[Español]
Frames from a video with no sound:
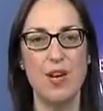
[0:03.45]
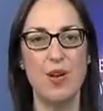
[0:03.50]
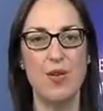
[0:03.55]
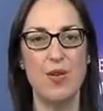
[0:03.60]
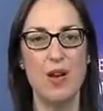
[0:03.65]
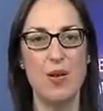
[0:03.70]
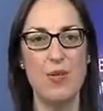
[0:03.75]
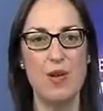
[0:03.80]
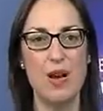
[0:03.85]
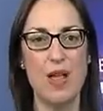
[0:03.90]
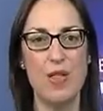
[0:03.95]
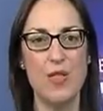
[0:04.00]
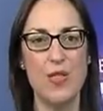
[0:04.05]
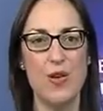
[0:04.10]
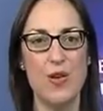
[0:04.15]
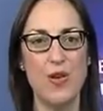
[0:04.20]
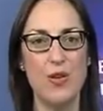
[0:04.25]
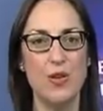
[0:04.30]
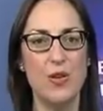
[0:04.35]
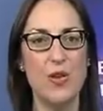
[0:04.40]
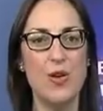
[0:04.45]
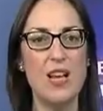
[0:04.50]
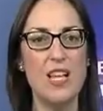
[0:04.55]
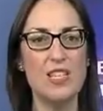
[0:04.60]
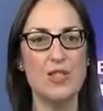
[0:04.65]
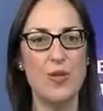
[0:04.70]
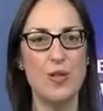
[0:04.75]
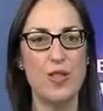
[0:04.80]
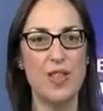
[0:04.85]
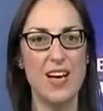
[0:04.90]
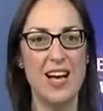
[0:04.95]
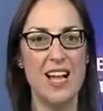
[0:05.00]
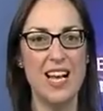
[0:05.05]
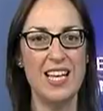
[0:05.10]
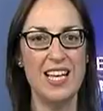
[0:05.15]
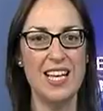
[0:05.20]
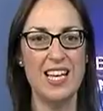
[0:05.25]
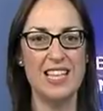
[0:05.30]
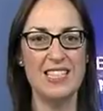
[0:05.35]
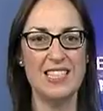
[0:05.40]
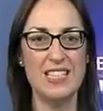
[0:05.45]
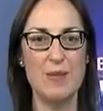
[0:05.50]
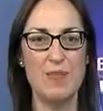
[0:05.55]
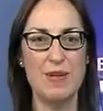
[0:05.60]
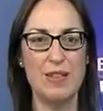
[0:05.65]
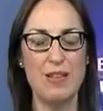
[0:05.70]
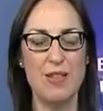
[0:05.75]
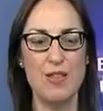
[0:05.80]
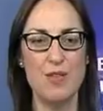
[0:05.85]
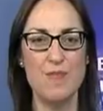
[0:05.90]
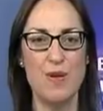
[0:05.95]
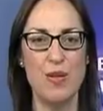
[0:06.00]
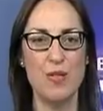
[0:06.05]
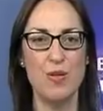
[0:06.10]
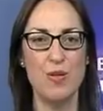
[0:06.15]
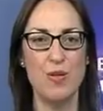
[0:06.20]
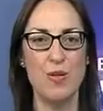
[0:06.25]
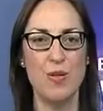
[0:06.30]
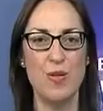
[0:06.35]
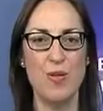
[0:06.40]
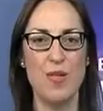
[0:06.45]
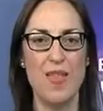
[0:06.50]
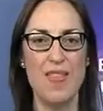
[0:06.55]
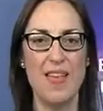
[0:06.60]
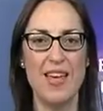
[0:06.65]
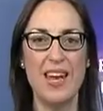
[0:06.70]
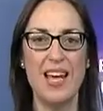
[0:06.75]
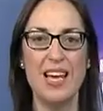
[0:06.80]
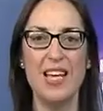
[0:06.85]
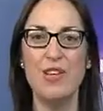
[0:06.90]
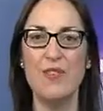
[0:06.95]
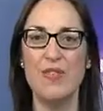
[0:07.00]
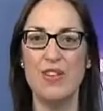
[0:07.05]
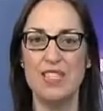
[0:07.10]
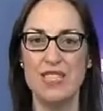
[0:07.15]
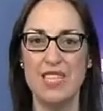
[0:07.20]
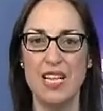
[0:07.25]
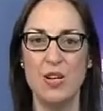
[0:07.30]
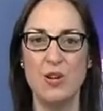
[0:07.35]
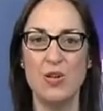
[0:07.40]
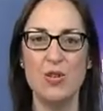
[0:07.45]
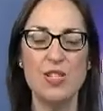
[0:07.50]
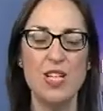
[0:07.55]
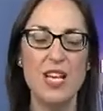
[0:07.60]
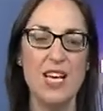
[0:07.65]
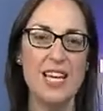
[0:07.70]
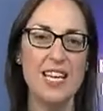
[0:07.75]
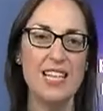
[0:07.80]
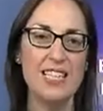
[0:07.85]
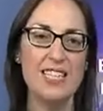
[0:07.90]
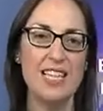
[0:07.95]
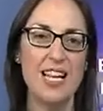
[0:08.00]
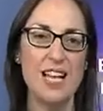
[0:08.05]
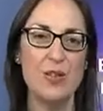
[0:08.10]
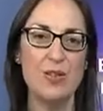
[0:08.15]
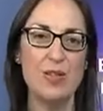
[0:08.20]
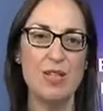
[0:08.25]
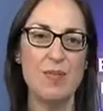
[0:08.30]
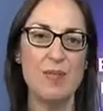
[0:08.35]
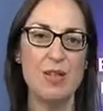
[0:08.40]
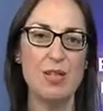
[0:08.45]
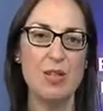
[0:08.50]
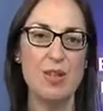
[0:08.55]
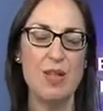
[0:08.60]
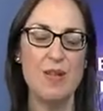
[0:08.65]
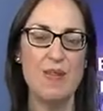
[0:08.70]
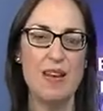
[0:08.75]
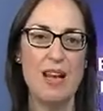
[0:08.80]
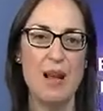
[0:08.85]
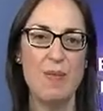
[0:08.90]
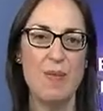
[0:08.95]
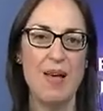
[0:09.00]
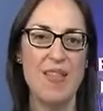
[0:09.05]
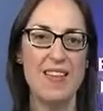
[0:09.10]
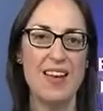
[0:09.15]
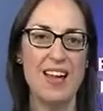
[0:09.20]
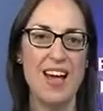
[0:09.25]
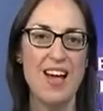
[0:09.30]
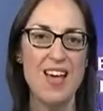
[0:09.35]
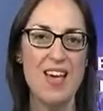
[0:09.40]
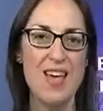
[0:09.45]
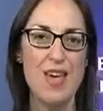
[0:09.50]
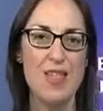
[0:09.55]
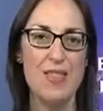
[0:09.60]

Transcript: en colaboración con las concejalías de Participación Ciudadana y Festejos del Ayuntamiento de Benalmádena,